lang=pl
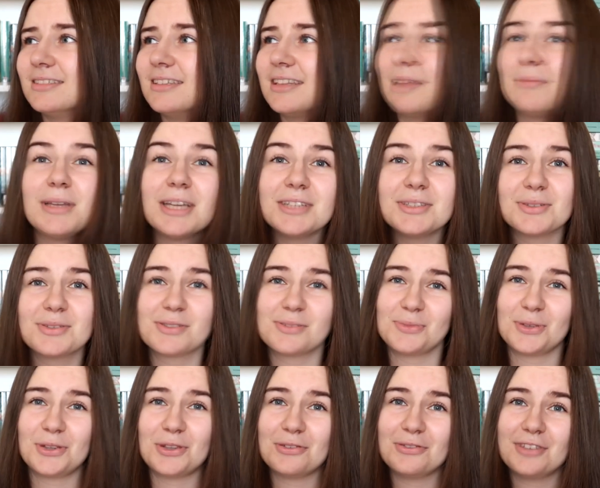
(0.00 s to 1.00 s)
na miesiąc
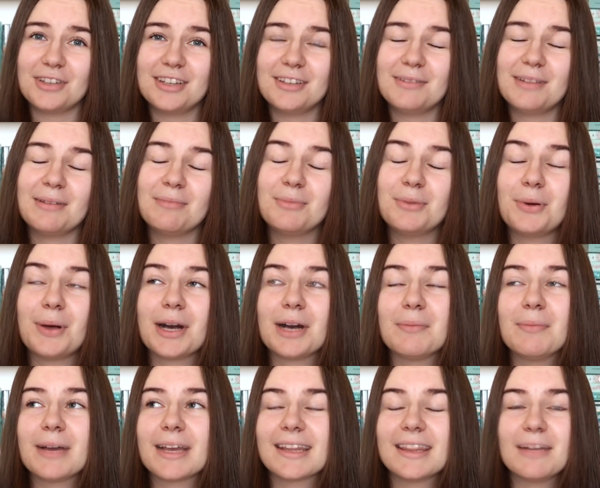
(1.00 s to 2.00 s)
miodowy, tam była
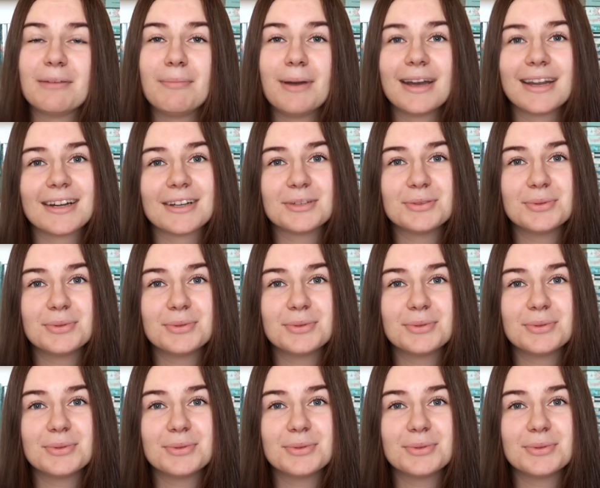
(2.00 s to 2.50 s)
chyba jedna para,